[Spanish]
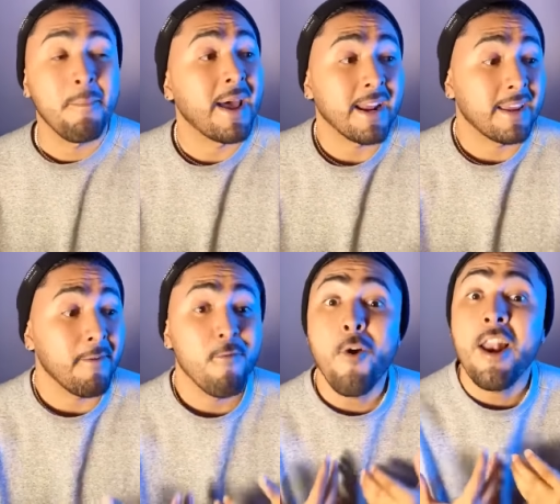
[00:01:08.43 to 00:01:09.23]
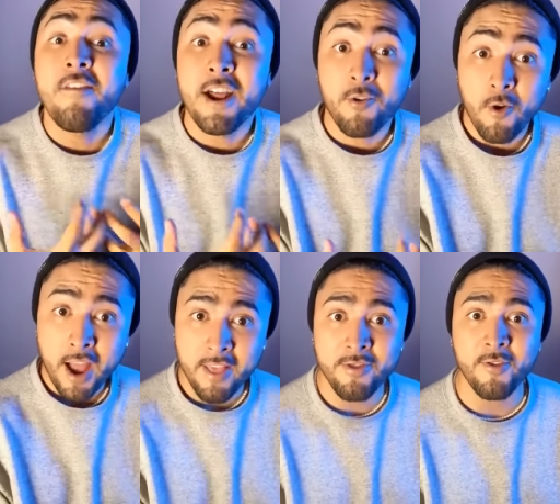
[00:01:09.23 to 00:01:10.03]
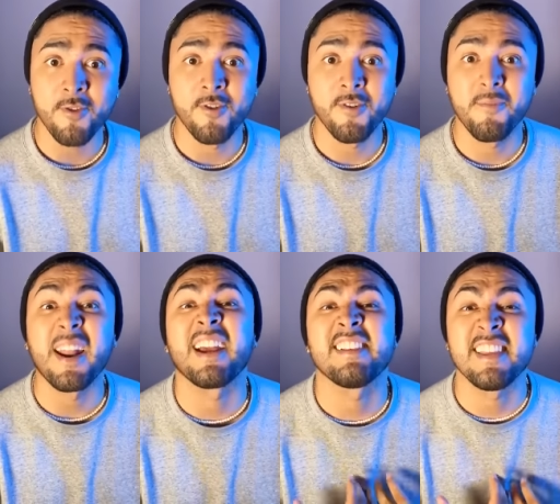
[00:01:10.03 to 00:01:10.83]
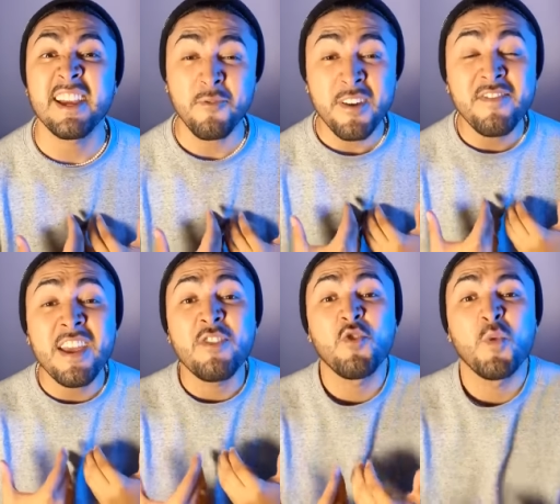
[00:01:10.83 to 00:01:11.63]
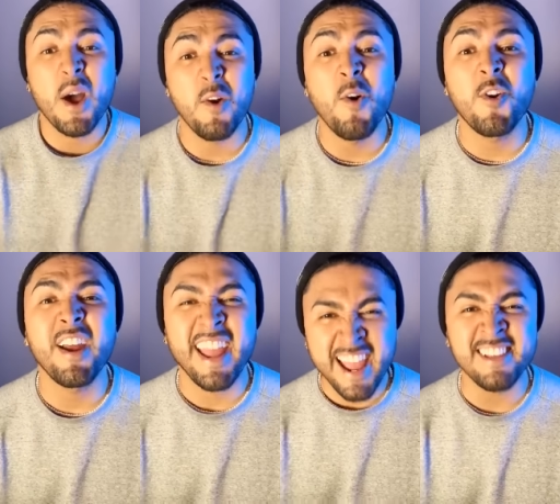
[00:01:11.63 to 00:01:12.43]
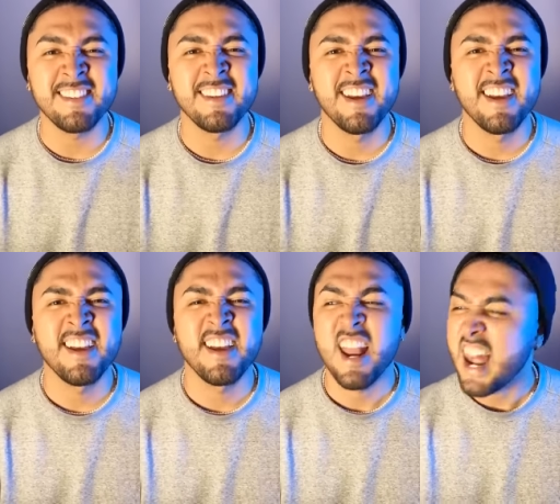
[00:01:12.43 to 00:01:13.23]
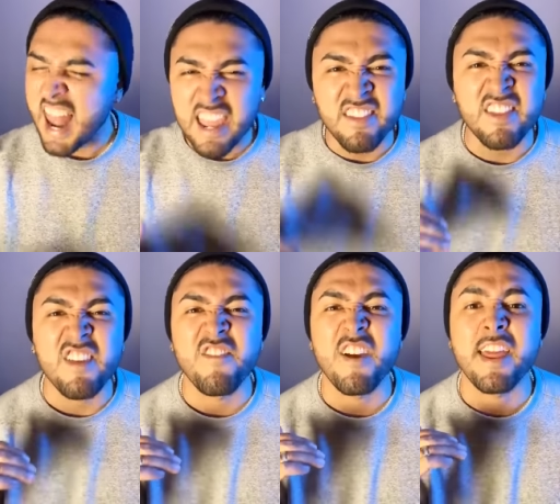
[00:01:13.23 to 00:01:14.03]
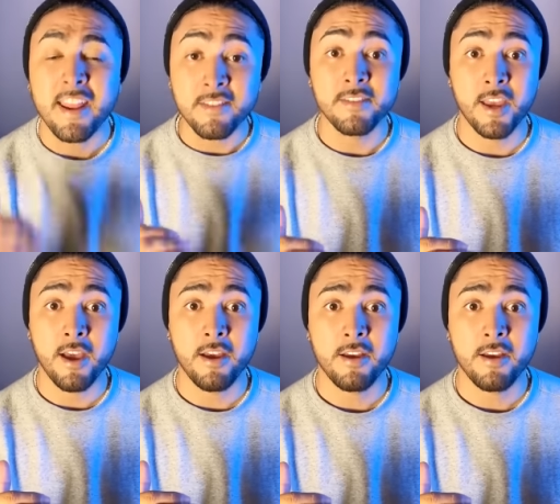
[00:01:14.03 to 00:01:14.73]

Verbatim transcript: para que vuelva rogando, para que se dé cuenta de tu valor es la indiferencia.